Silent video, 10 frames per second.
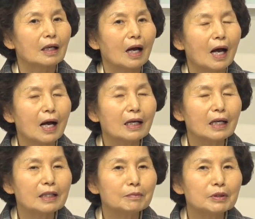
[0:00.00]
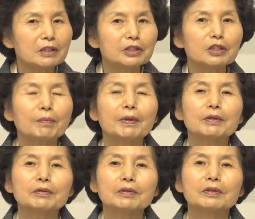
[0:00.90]
하나님을
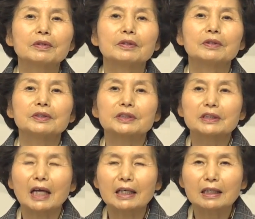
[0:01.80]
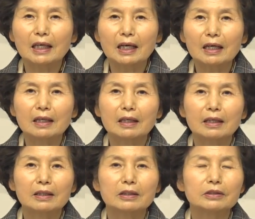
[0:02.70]
잊어버리고 자기가
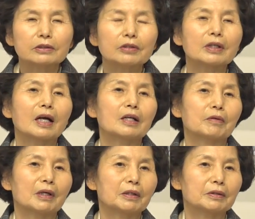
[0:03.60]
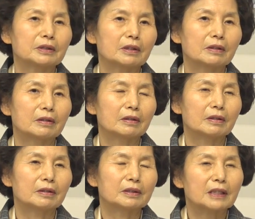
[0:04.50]
선택하려고 하는 것이에요.
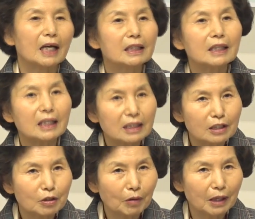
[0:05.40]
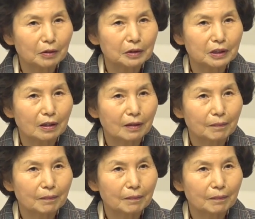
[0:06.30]
자기가 이기려고 하는 것이에요.